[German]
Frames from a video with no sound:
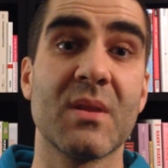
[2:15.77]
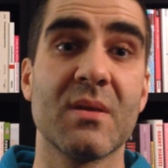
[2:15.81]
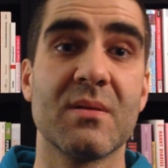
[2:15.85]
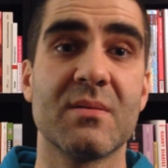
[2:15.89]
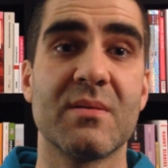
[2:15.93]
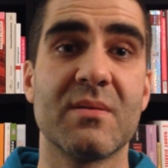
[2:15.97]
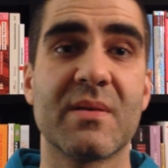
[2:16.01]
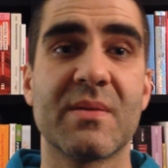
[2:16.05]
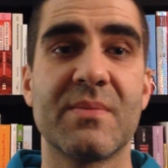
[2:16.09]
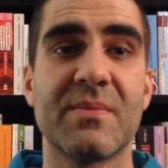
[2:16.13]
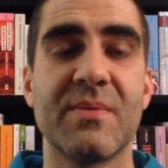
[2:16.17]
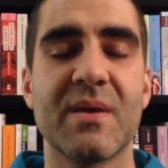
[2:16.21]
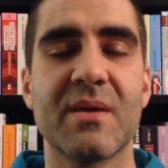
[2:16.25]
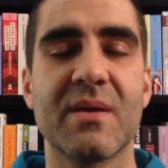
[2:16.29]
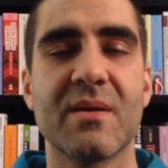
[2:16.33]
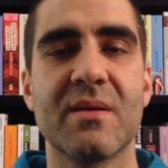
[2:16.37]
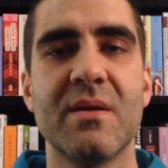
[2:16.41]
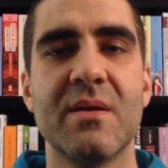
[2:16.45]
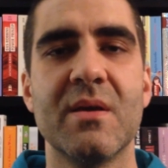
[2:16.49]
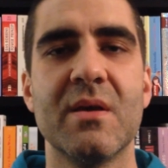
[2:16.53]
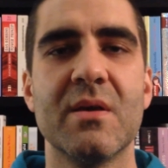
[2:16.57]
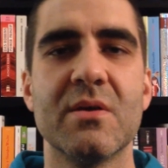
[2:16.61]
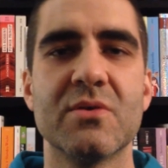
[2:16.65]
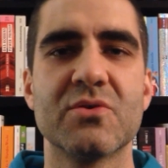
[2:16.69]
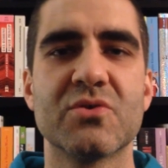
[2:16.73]
Deswegen
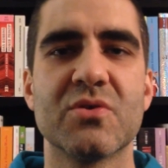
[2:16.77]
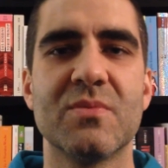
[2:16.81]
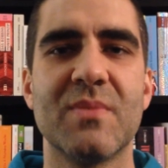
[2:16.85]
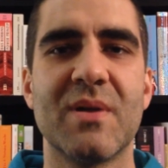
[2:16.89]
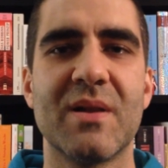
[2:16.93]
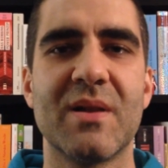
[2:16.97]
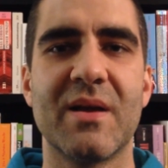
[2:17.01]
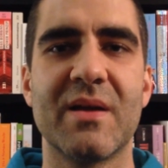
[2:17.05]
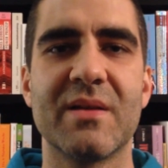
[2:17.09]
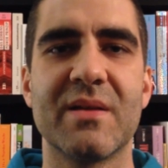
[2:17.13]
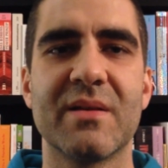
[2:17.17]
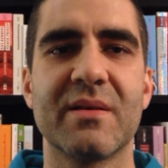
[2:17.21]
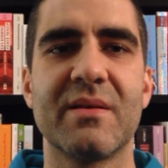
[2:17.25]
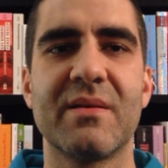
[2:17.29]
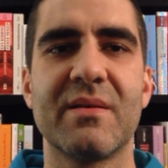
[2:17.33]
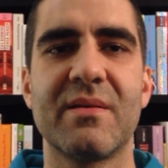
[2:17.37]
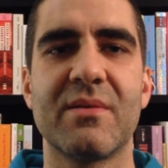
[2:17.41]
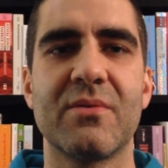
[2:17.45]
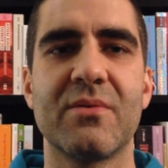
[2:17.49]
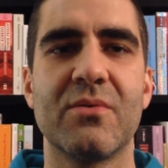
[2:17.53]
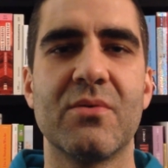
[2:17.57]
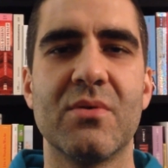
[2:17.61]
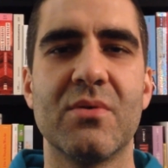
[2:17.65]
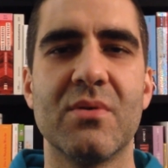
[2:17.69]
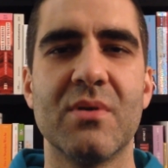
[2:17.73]
schon mal ein
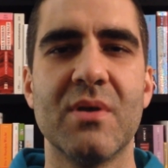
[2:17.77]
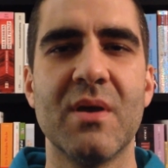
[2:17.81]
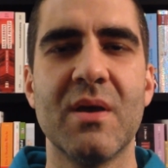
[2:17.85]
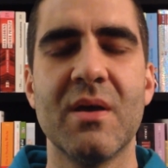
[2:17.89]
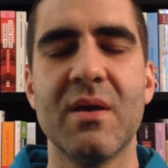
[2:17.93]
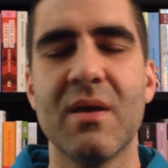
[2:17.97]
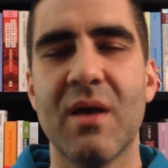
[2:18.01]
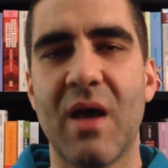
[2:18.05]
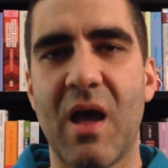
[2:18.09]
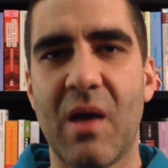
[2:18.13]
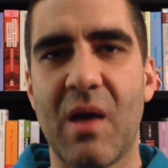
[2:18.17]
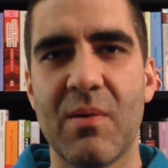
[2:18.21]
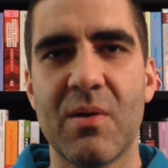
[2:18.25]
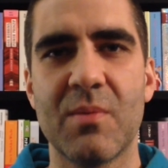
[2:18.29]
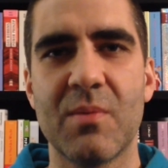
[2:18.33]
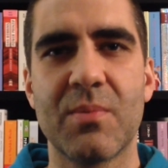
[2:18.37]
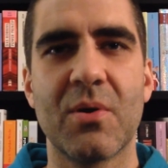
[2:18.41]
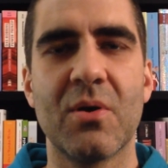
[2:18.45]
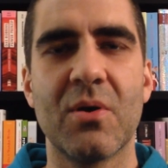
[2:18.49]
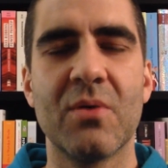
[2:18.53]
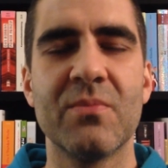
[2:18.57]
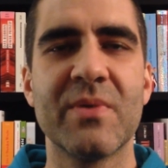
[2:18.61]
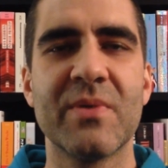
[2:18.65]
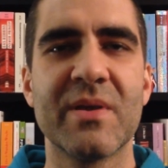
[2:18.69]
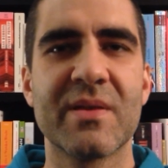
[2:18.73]
Risiko. Aber
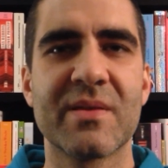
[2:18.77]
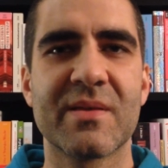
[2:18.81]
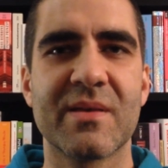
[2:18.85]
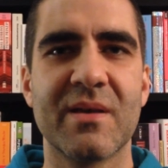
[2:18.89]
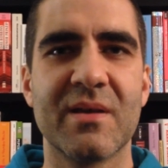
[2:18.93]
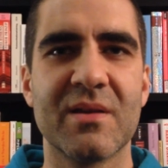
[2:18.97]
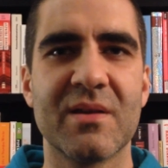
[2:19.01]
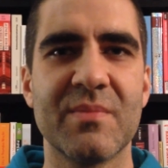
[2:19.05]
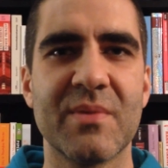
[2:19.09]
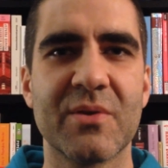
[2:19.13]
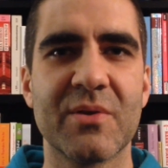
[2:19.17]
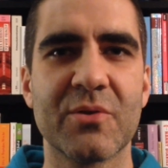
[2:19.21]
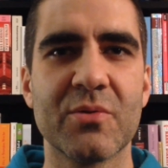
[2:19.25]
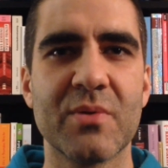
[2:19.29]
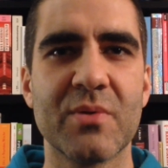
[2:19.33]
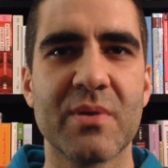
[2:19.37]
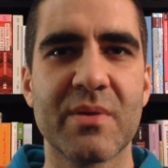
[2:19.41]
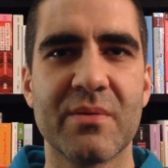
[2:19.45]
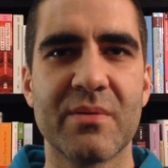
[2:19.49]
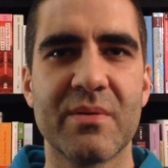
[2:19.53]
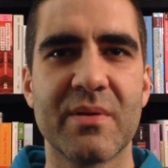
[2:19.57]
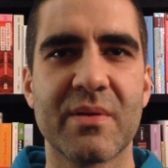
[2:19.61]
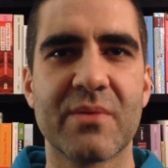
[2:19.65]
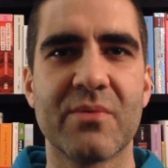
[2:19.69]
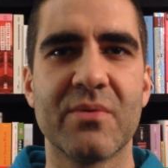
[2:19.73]
brauchen wir jetzt gar nicht mehr drüber zu
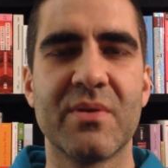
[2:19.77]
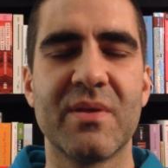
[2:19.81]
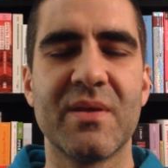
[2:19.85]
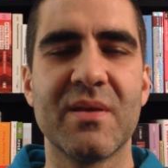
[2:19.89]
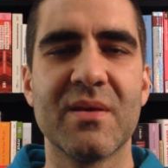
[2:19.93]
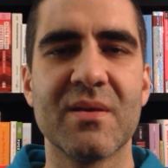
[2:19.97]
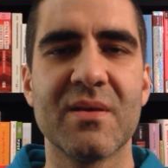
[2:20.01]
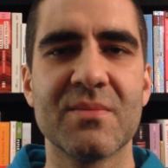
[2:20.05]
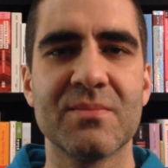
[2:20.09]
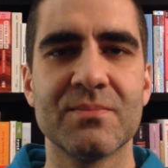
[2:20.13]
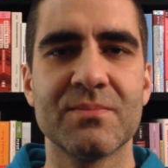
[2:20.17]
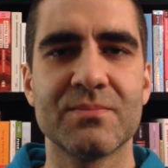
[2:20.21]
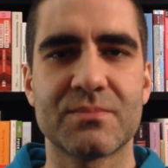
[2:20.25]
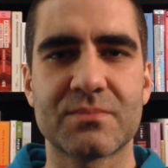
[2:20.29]
diskutieren.